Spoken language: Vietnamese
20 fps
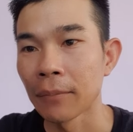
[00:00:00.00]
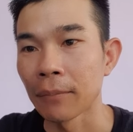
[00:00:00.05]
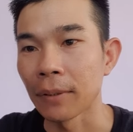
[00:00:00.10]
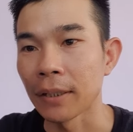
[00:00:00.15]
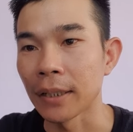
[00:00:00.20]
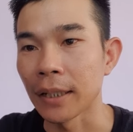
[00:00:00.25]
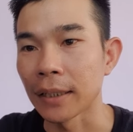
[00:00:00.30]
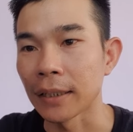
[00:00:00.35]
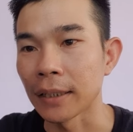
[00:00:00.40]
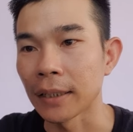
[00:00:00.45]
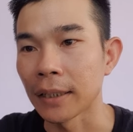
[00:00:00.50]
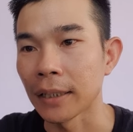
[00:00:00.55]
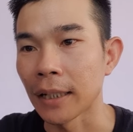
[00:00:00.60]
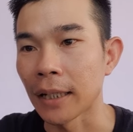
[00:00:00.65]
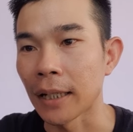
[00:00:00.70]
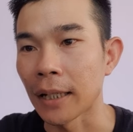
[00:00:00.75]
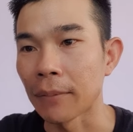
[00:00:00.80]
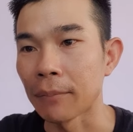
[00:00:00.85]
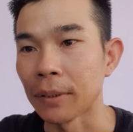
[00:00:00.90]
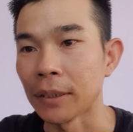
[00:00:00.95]
bây giờ thì
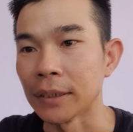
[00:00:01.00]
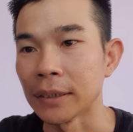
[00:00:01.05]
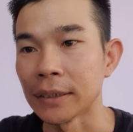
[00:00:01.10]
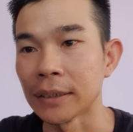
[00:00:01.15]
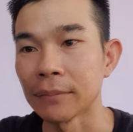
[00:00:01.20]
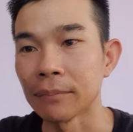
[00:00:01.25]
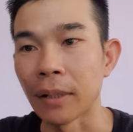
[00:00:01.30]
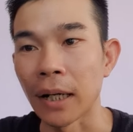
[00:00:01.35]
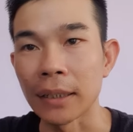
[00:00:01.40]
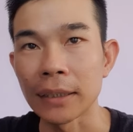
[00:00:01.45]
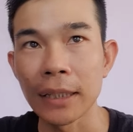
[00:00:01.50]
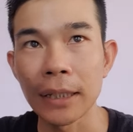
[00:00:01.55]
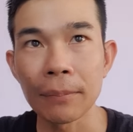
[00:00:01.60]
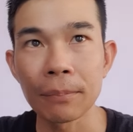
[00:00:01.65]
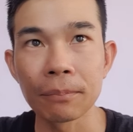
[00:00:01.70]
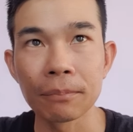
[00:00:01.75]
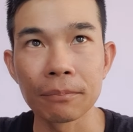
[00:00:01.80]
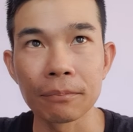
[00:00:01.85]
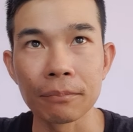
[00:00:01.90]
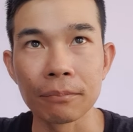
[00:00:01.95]
uh, mình mở
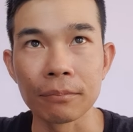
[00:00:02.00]
tiếp